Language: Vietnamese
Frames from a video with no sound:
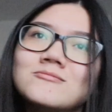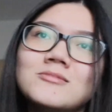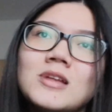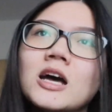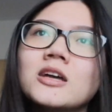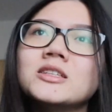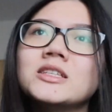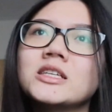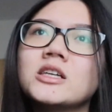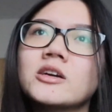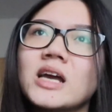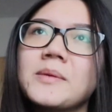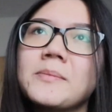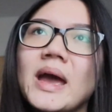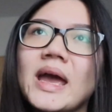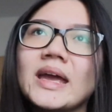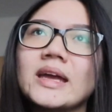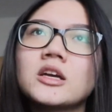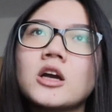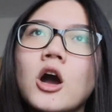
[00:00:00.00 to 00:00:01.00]
đó chỉ cần các
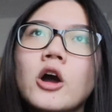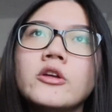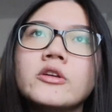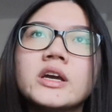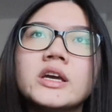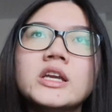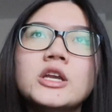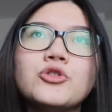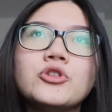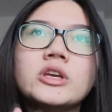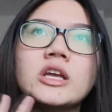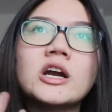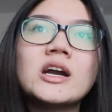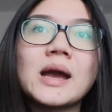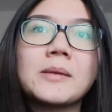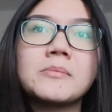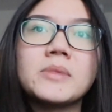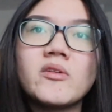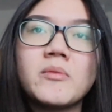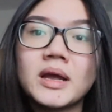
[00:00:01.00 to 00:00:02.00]
bạn có những cái điều gì đó
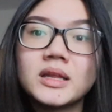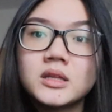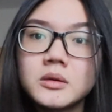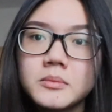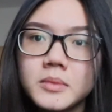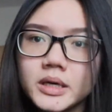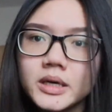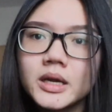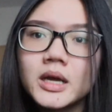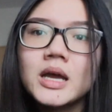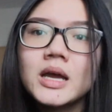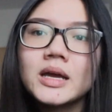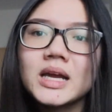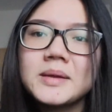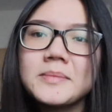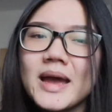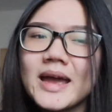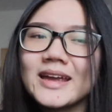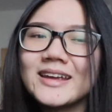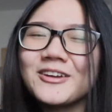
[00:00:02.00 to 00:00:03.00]
đặc biệt của bản thân mình
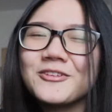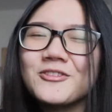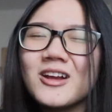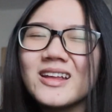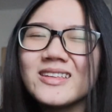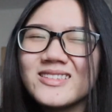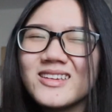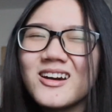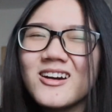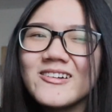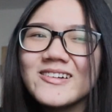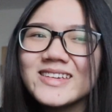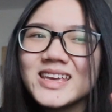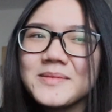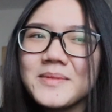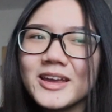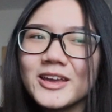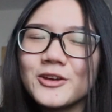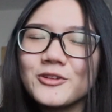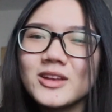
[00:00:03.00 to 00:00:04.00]
các bạn kiểu là nhớ
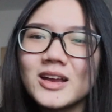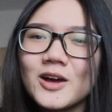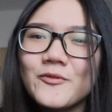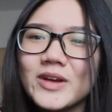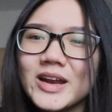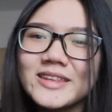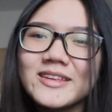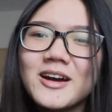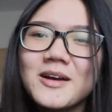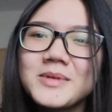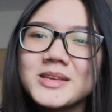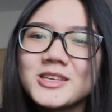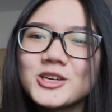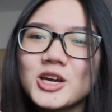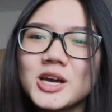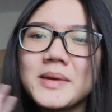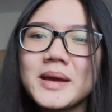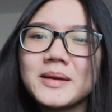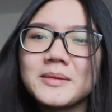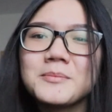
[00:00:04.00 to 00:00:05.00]
các bạn kiểu là không phải nhớ mà như
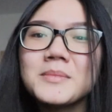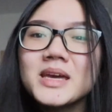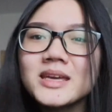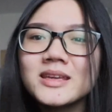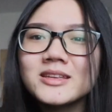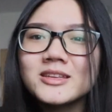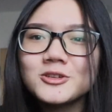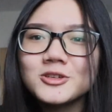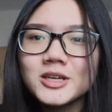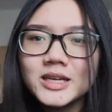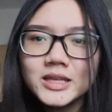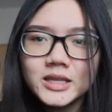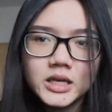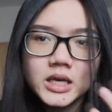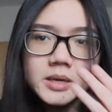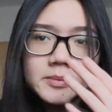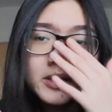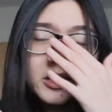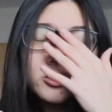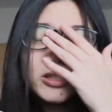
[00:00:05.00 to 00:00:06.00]
các bạn biết trước ấy thì
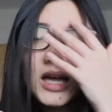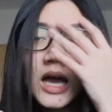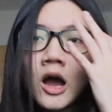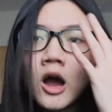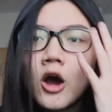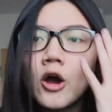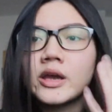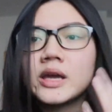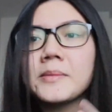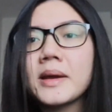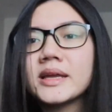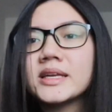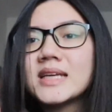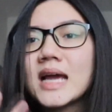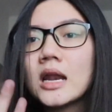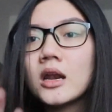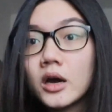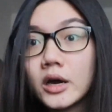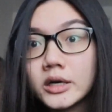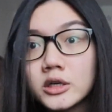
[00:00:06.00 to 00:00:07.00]
khi mà người ta hỏi các bạn
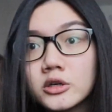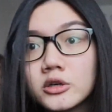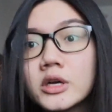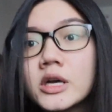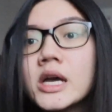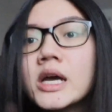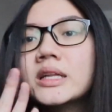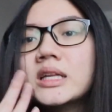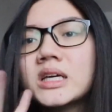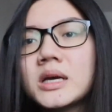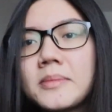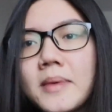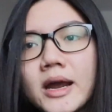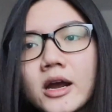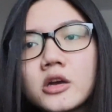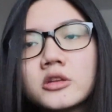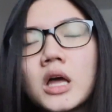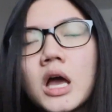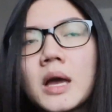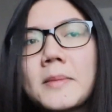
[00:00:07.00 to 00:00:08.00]
trả lời được thì các
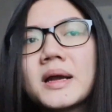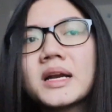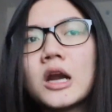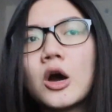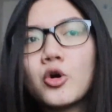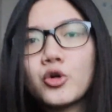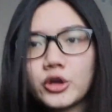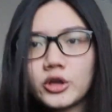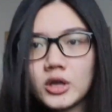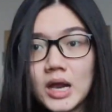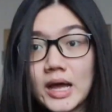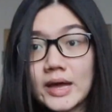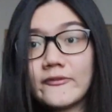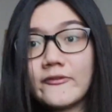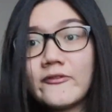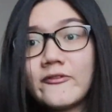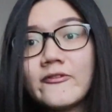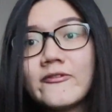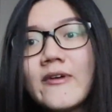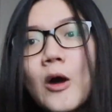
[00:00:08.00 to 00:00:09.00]
bạn có thể bắt đầu kiểu là
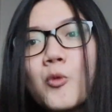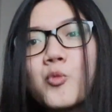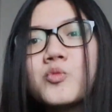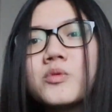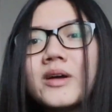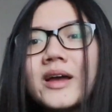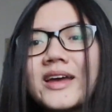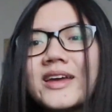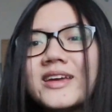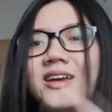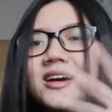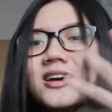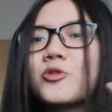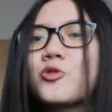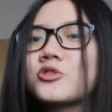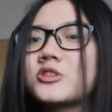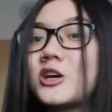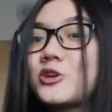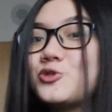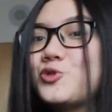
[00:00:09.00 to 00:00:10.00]
phóng cái ờ,
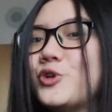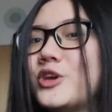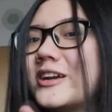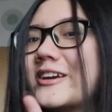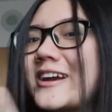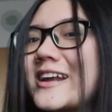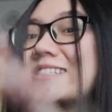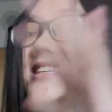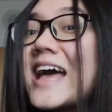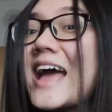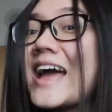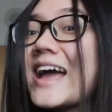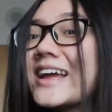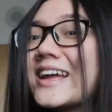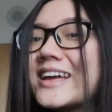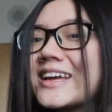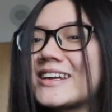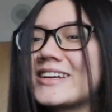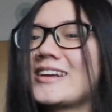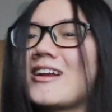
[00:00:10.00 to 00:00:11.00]
cuộc trò chuyện ra xa
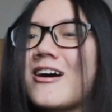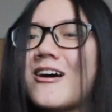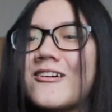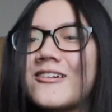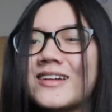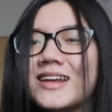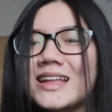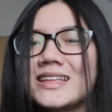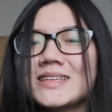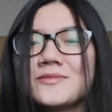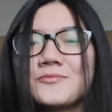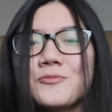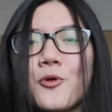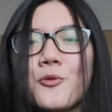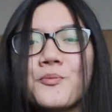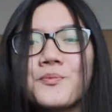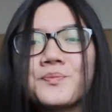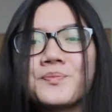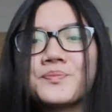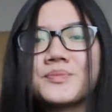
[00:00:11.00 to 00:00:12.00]
đó là tips một